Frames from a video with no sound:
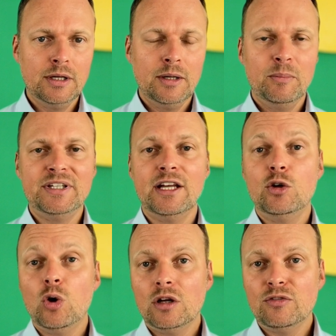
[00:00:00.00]
Mit der
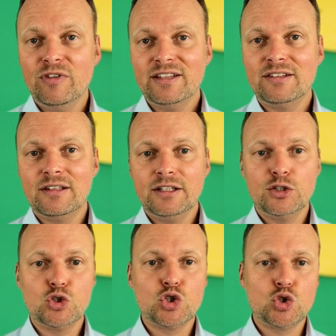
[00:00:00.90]

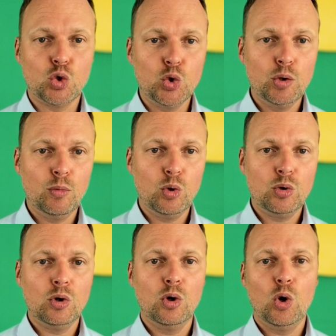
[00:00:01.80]
nordwestlichen
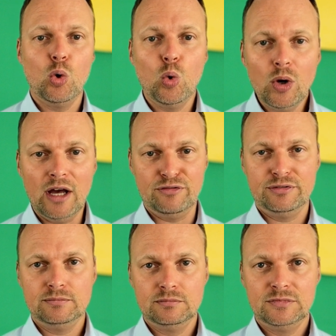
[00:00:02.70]
Strömung Olaf
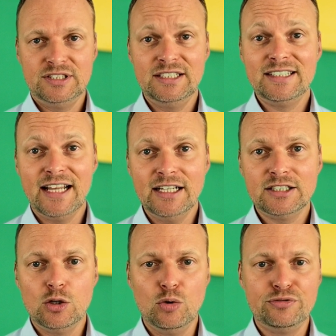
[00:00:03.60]
zieht
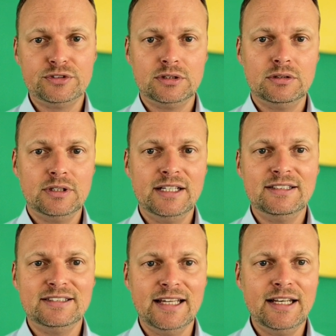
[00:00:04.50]
kältere Luft
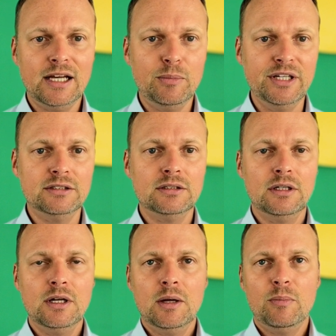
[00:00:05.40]
ins Sendegebiet.
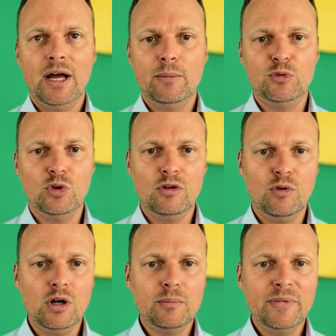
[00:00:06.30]
Bei einem
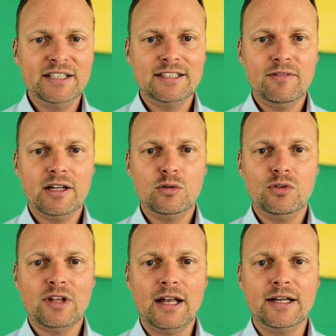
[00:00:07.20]
Sonne-Wolken-Mix erwarten
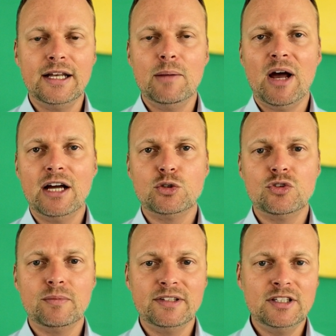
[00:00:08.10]
uns angenehme
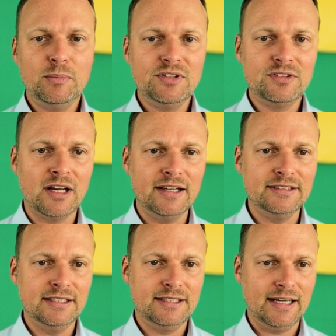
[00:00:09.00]
28 bis
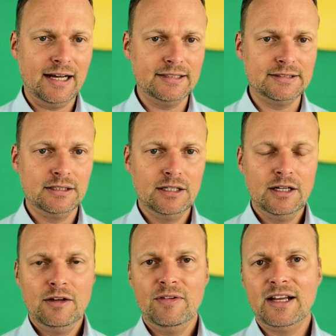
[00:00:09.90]
30 Grad.
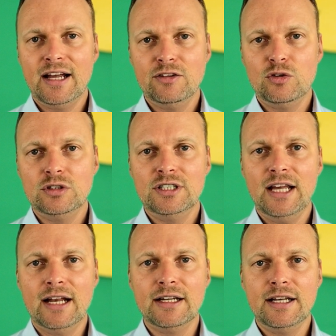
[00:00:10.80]
Wer kann, sollte die
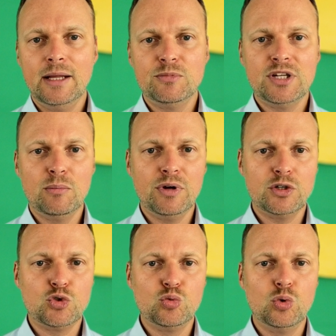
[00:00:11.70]
angenehmen
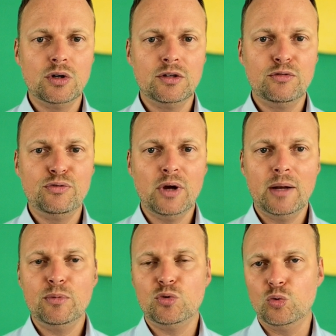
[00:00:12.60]
Temperaturen für
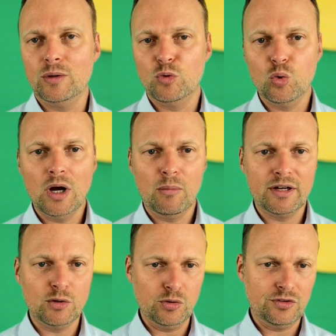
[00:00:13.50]
einen Besuch im
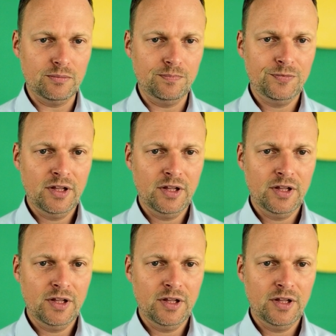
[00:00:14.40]
Grugerbad nutzen.